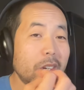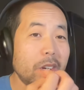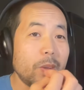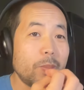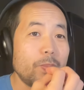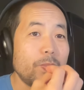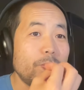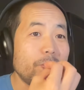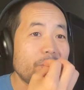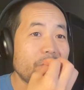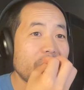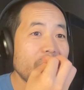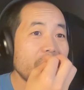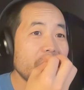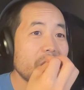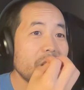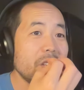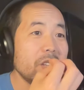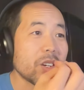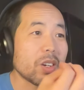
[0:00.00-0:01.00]
嗯，
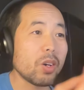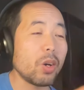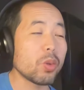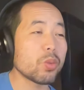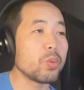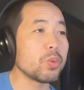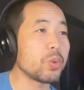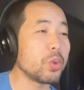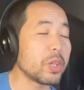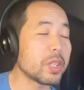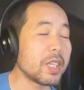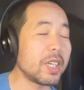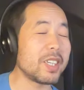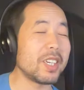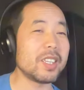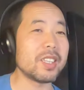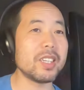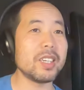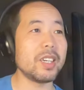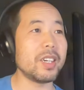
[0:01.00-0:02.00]
你高中学
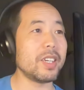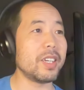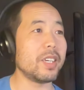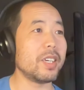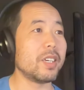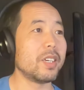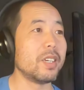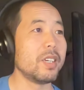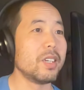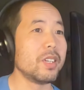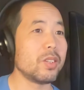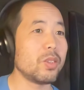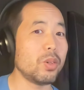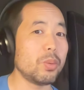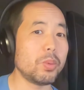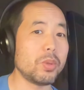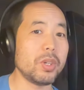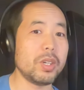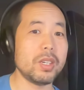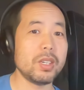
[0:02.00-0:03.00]
三年地理，
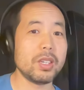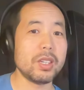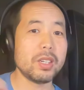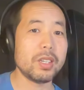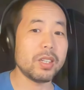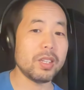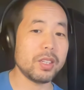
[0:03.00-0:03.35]
对不对？